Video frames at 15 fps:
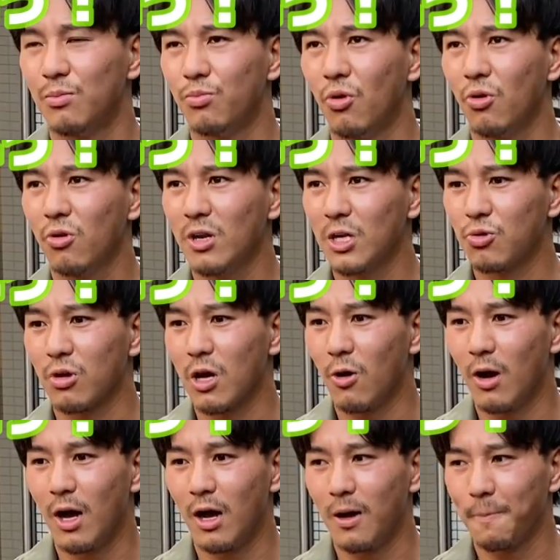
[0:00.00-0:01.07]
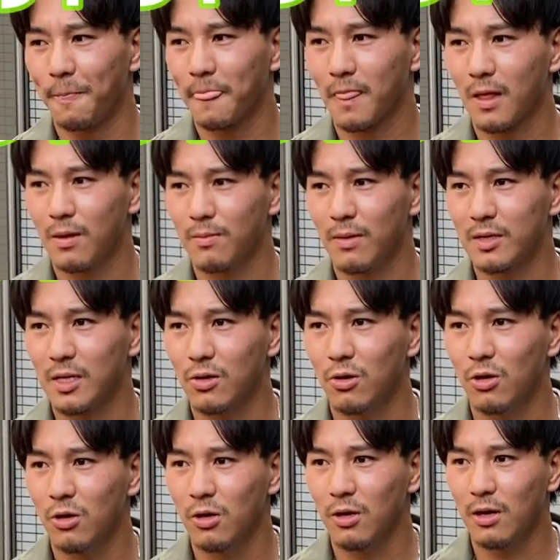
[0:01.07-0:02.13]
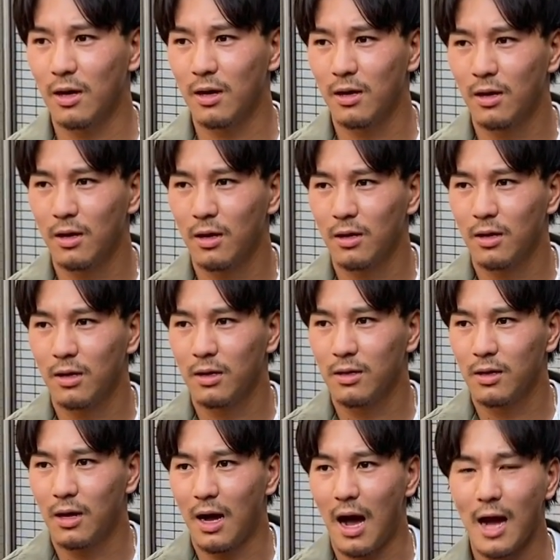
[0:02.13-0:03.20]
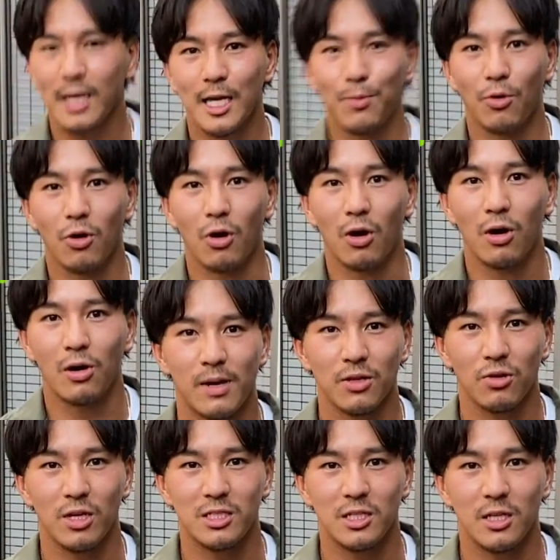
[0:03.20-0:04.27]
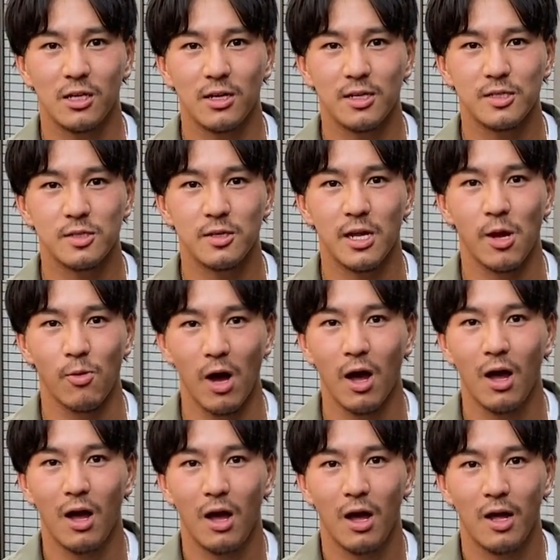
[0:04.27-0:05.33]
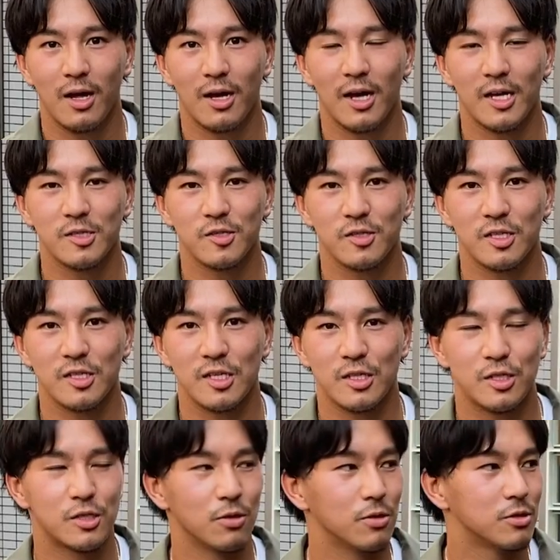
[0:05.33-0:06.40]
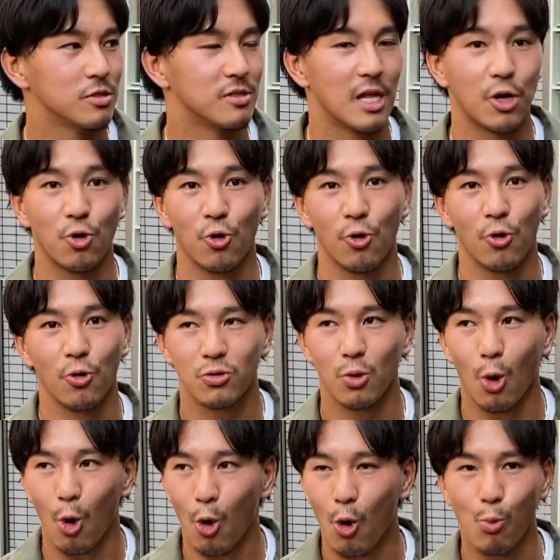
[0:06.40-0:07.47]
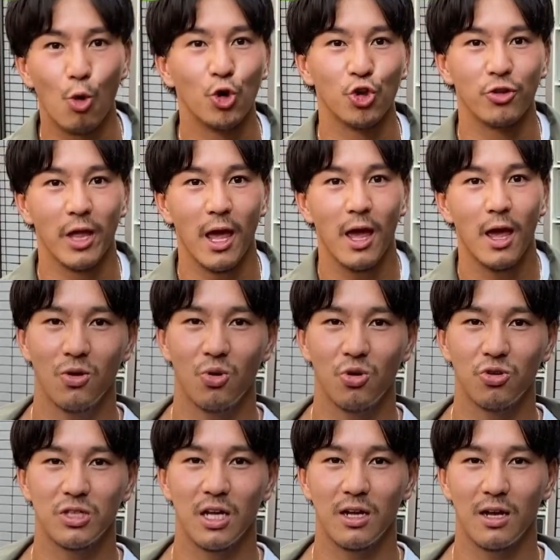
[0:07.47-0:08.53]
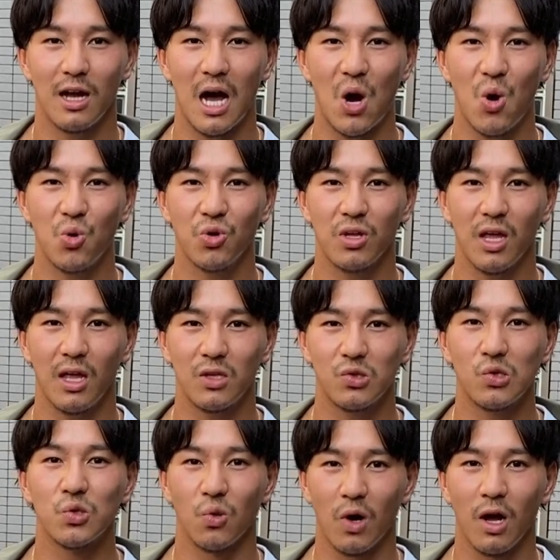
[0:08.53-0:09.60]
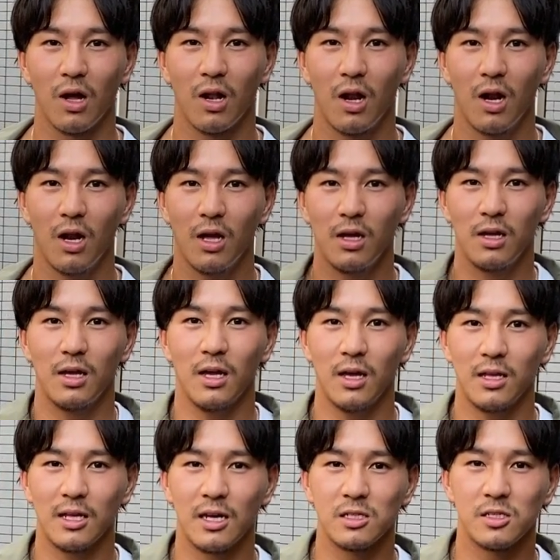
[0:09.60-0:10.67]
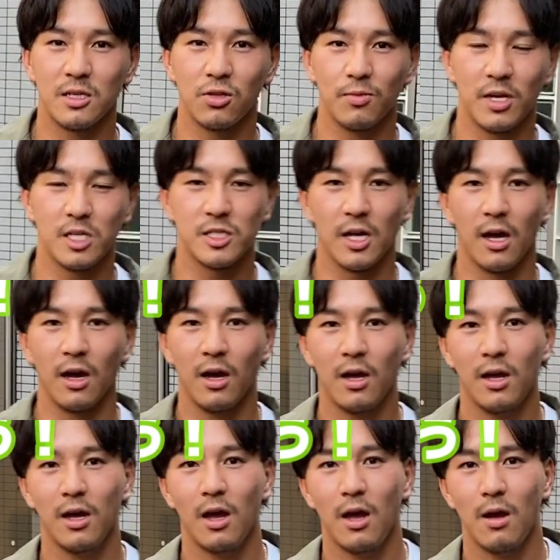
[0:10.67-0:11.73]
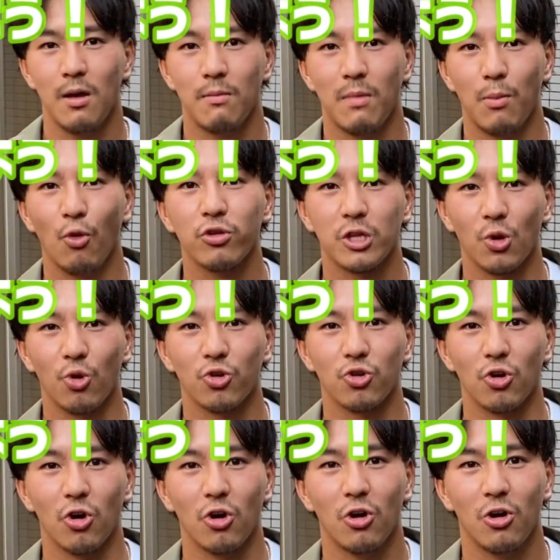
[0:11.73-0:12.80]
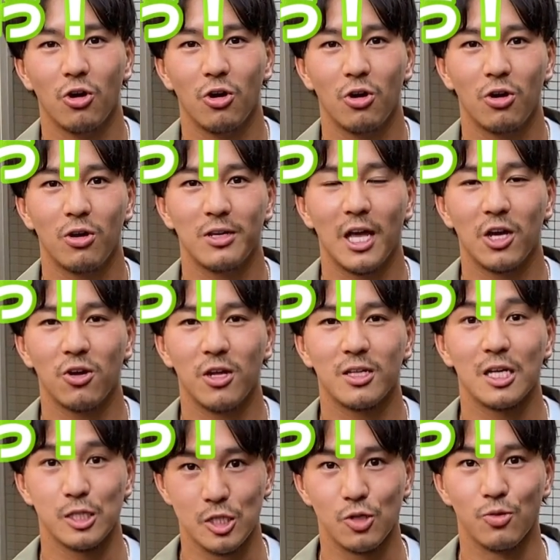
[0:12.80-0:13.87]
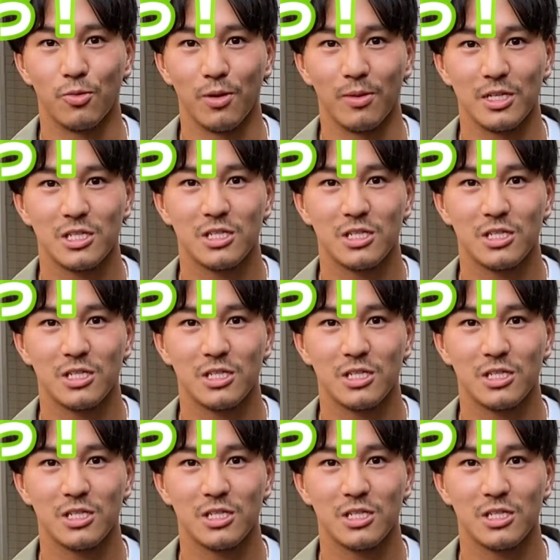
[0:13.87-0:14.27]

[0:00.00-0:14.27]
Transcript: 僕らとかは、まあ、基本秋も、まあ、あといち、にかげつぐらいは半袖で過ごすだろうと思うので、こういった羽織系っていうのは、えー、男性の皆さん、まあ、持っておくと役に立つと思いま